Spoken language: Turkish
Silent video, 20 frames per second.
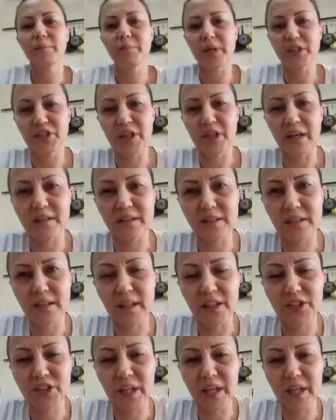baş ağrısı
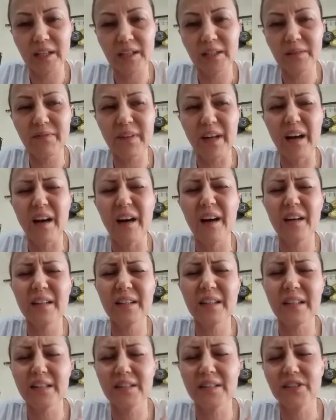yaşardım ve
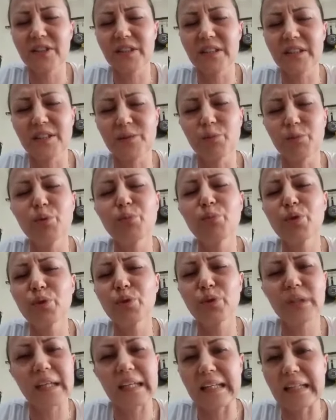ağrı kesicisiz
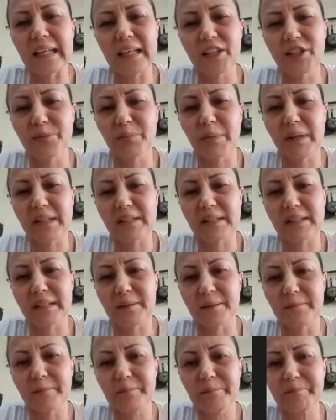mümkün değil
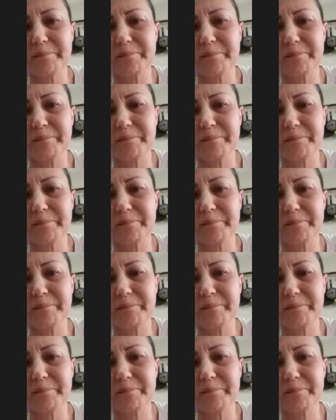geçmezdi.